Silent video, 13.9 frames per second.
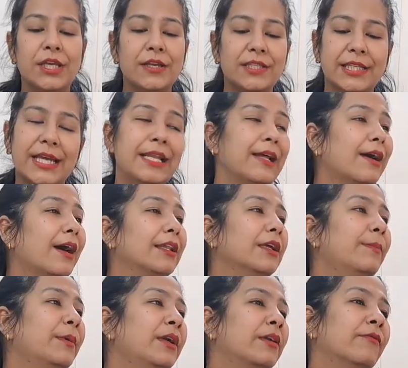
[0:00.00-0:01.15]
ये सेल लगा
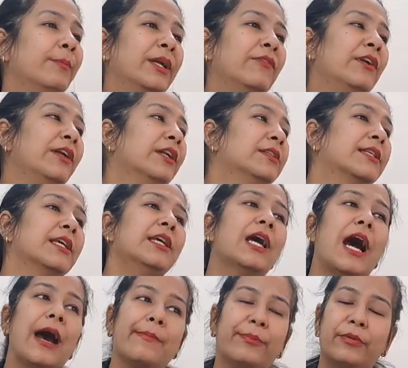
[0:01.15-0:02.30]
दी मिड विंटर्स की
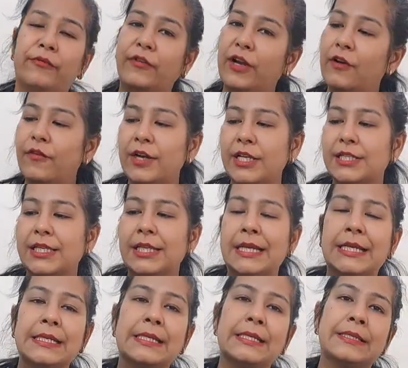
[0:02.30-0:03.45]
आप फटाफट इसे
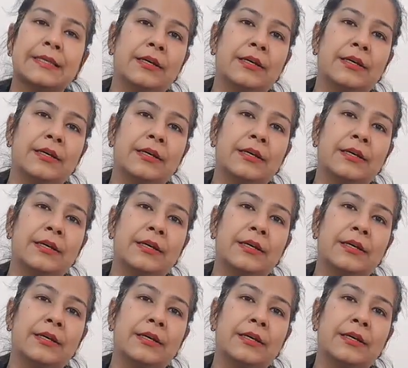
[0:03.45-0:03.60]
लेकर